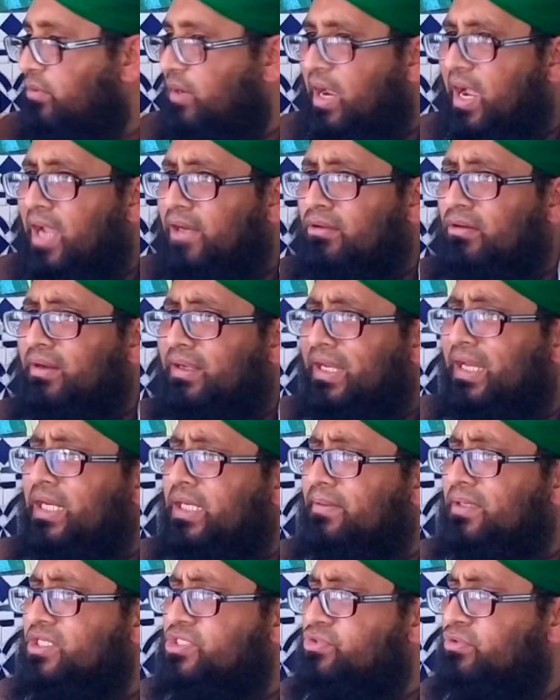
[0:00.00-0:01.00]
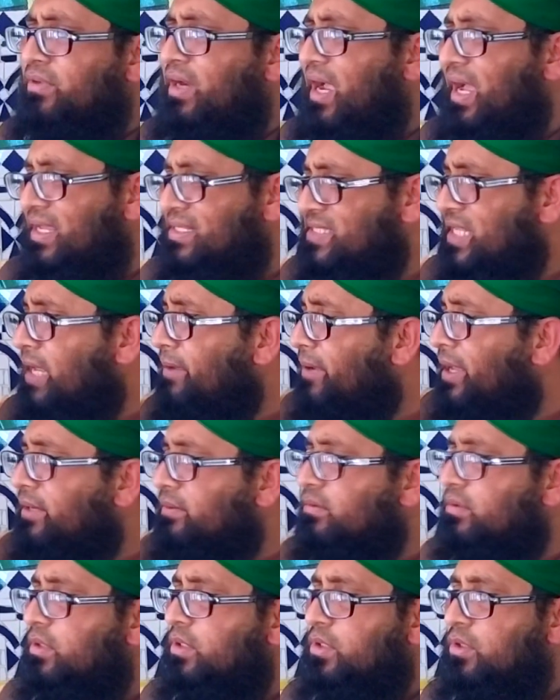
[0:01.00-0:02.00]
কোরআন কারীমের সূরা
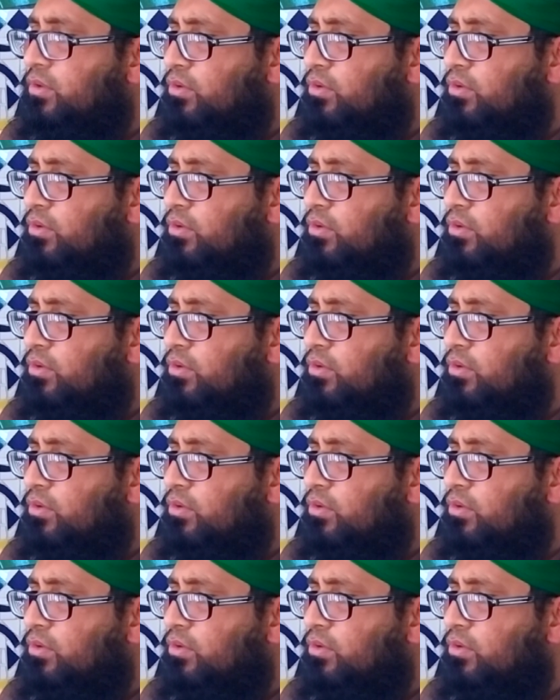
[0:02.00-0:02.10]
আহজাবের